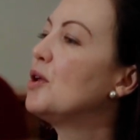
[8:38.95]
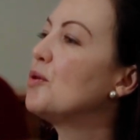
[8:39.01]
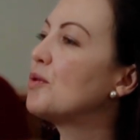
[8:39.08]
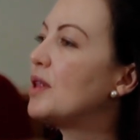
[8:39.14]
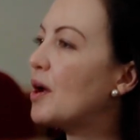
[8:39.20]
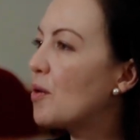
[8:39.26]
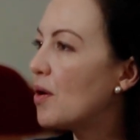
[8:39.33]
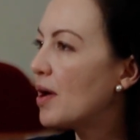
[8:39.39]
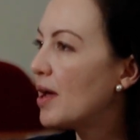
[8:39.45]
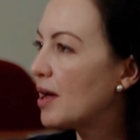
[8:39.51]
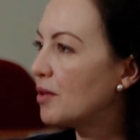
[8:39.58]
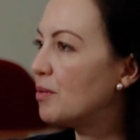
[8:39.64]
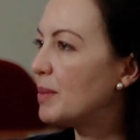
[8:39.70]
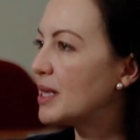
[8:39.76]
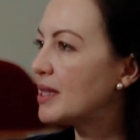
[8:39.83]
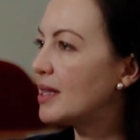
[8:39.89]
no decorrer
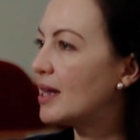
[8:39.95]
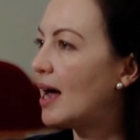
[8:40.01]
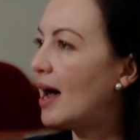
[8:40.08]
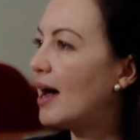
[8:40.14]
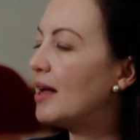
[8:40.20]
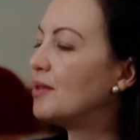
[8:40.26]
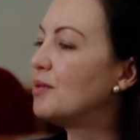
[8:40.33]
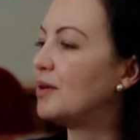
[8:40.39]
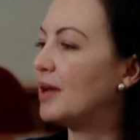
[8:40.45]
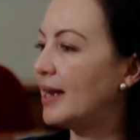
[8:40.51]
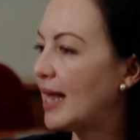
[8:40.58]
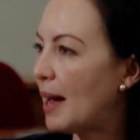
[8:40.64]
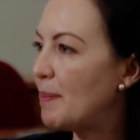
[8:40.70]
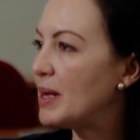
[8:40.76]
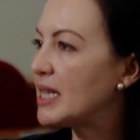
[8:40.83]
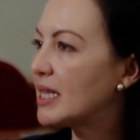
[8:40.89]
do mestrado,
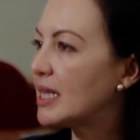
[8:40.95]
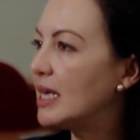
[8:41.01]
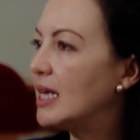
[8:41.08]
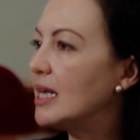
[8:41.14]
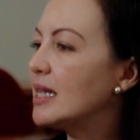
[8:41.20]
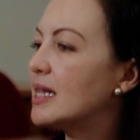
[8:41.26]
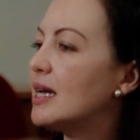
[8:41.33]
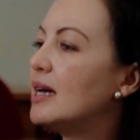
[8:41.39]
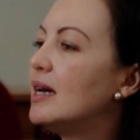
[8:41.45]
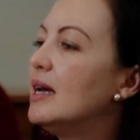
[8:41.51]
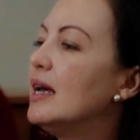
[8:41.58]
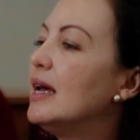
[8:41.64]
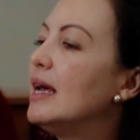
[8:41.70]
na pesquisa